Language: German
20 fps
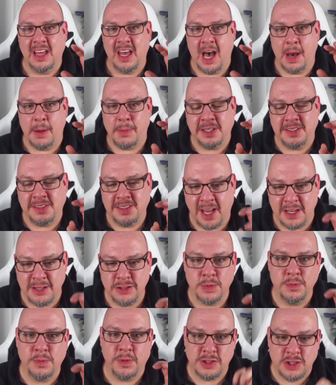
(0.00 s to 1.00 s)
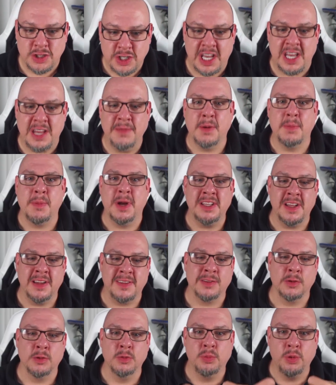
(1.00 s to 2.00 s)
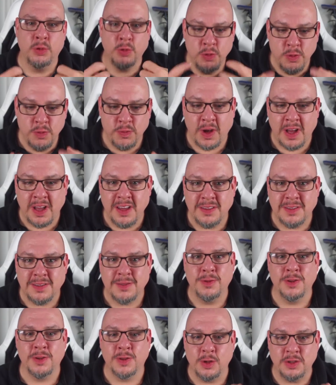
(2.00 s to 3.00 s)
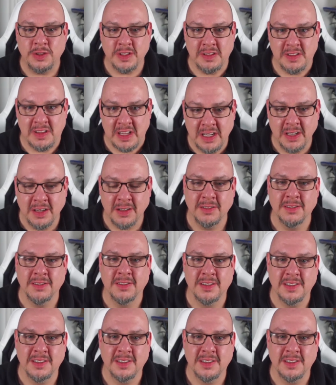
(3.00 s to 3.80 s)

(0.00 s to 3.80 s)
Aber ich kann schon verstehen, wenn man jetzt so ein Prüfer ist für solche Dinge,